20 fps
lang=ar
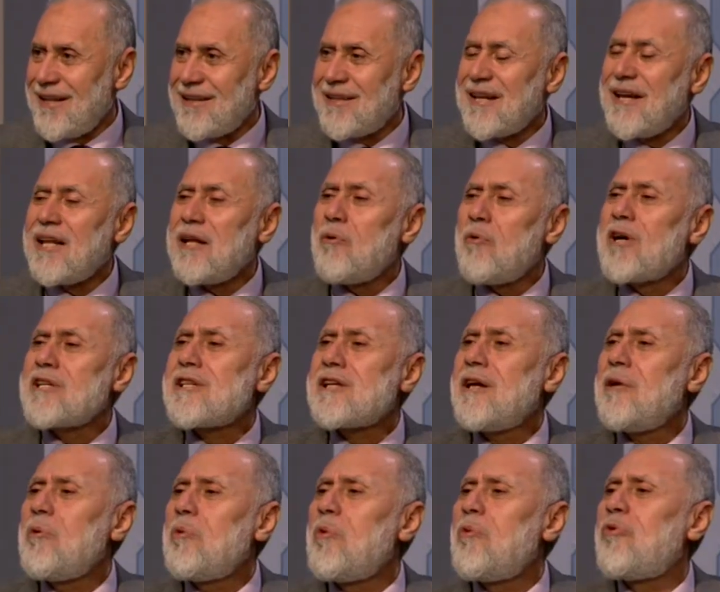تلاقيه
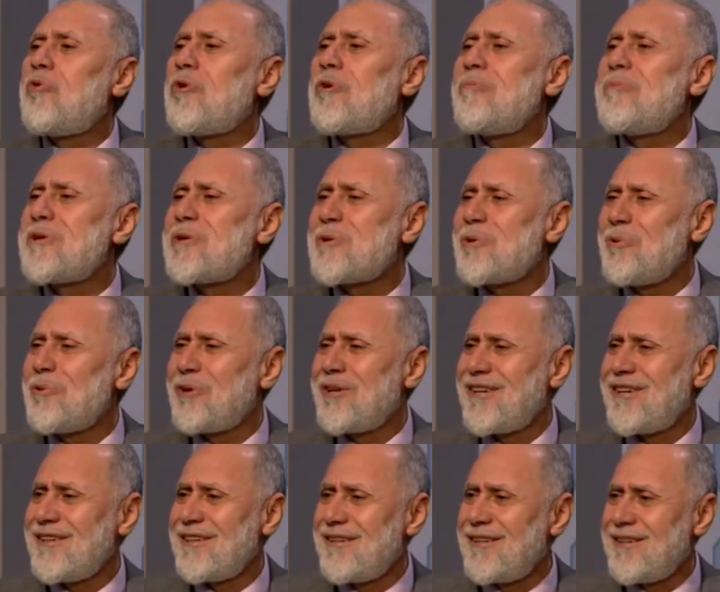واسع الأفق بسهولة
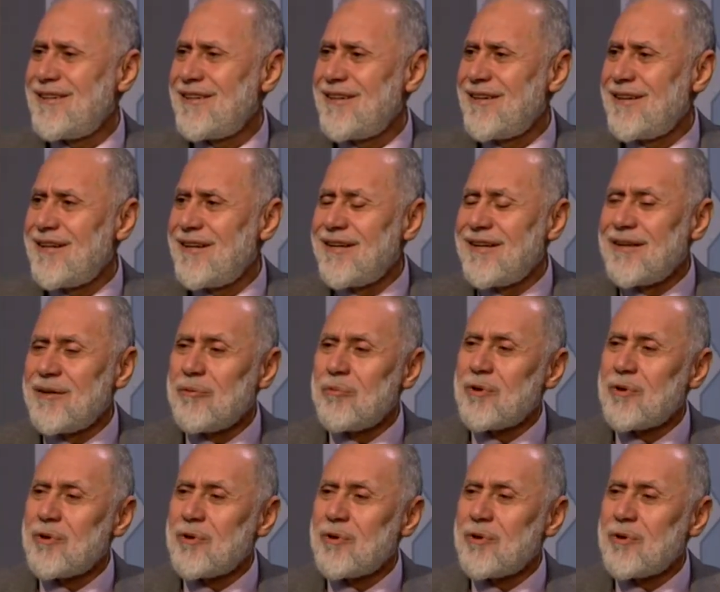الله الله